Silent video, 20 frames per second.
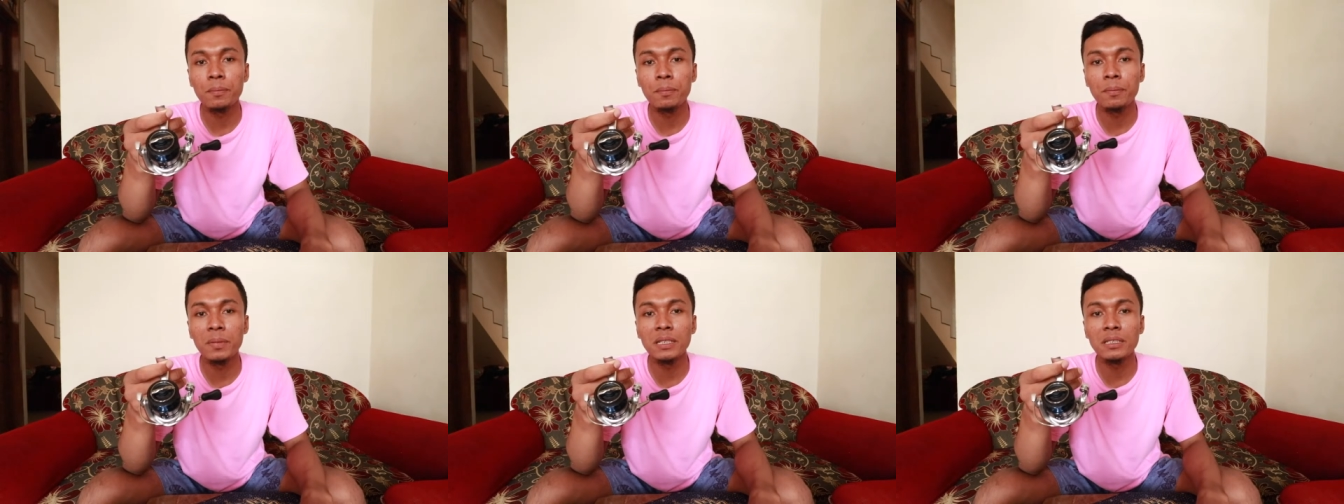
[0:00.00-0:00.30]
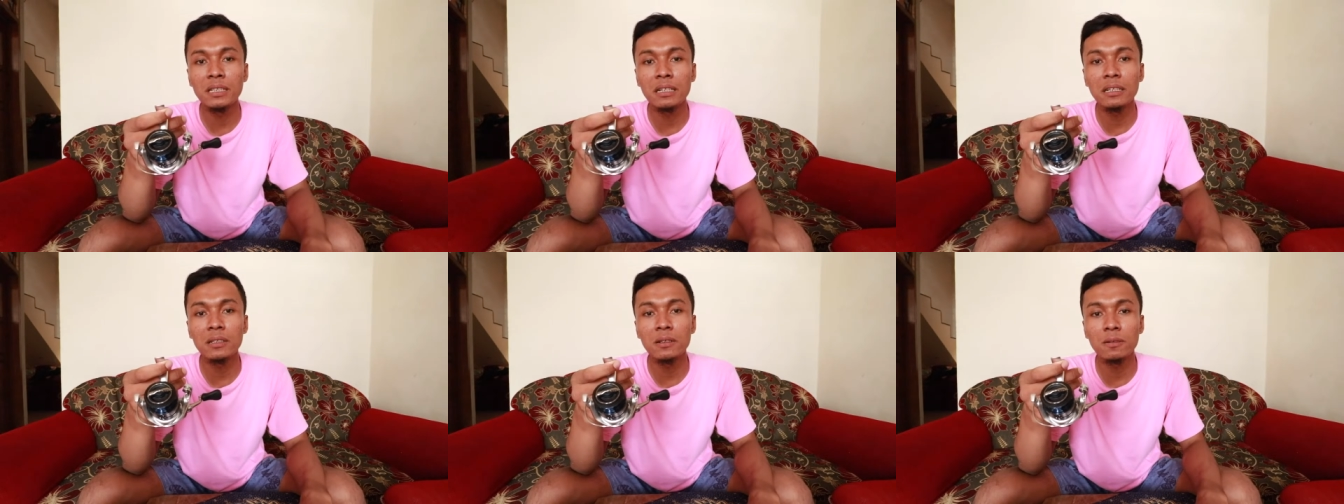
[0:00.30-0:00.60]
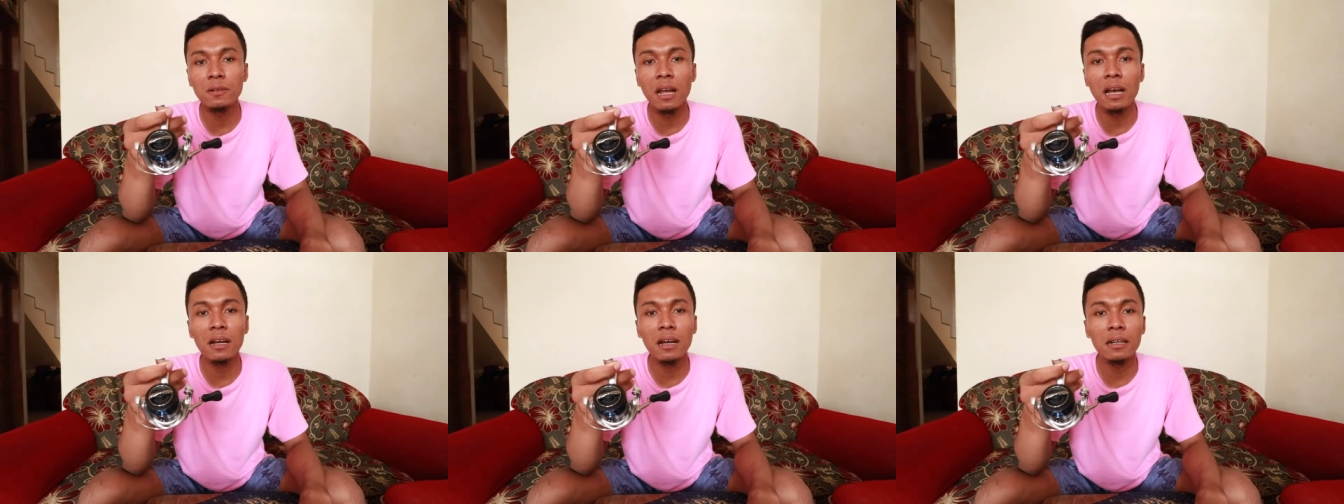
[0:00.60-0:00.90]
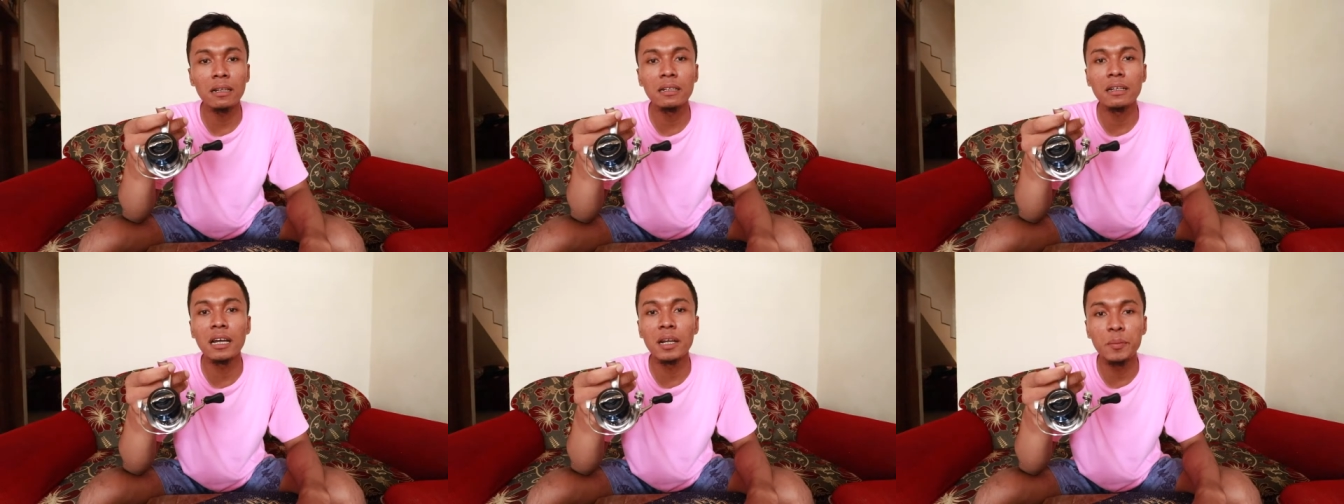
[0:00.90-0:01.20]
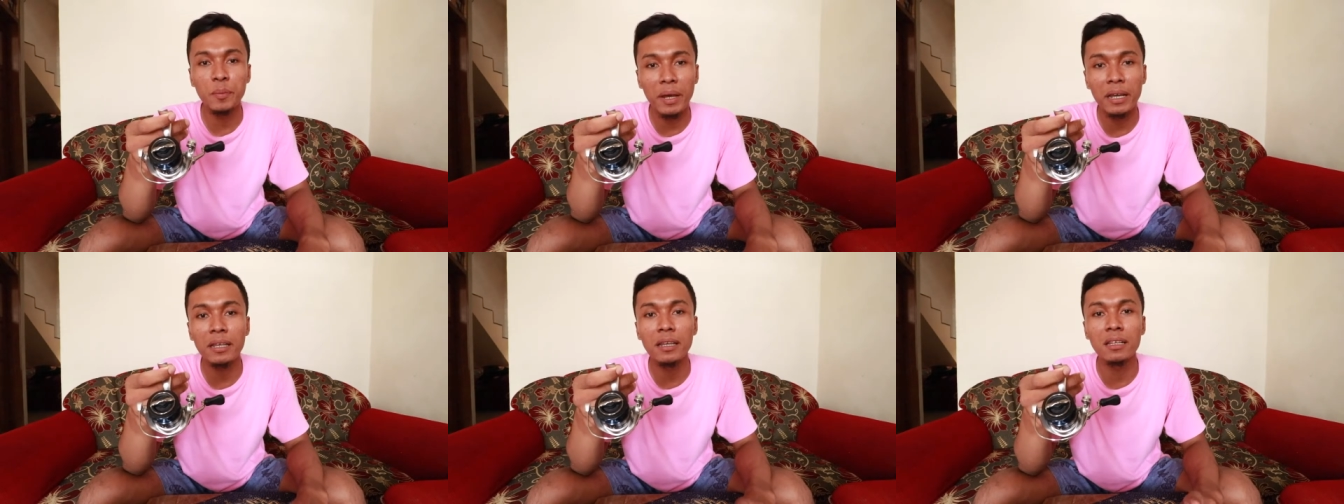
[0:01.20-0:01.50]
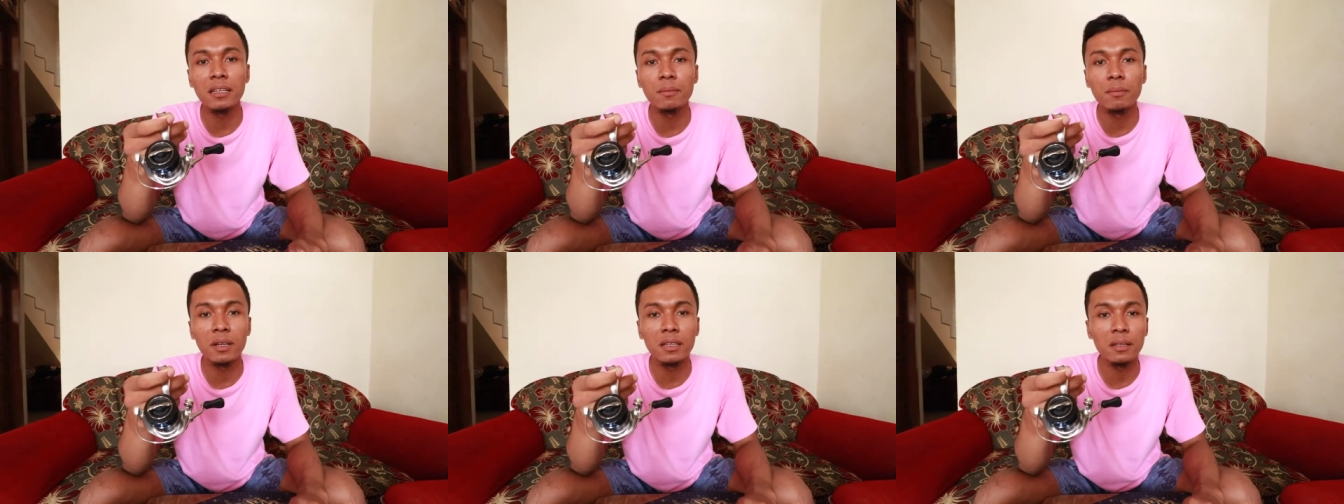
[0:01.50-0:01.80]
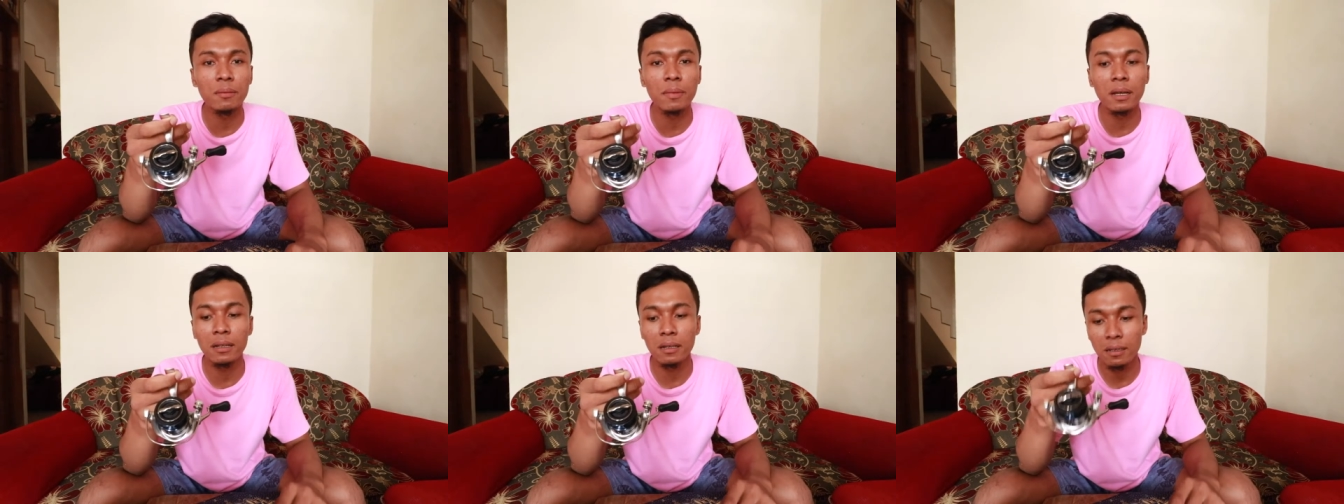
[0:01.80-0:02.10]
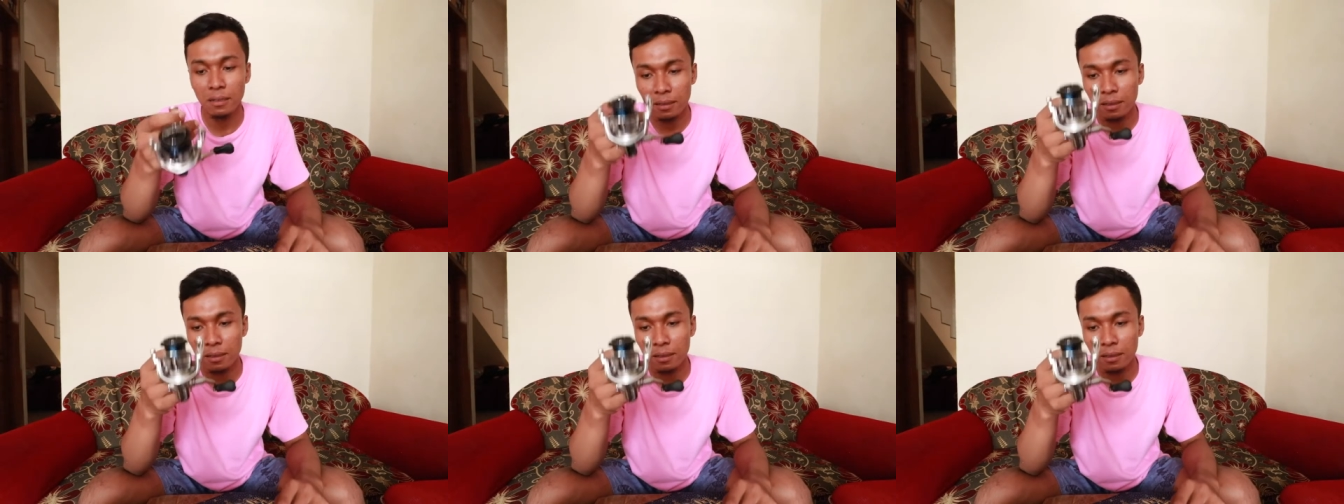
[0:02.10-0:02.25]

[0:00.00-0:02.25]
bisa digunakan dengan baik ya teman-teman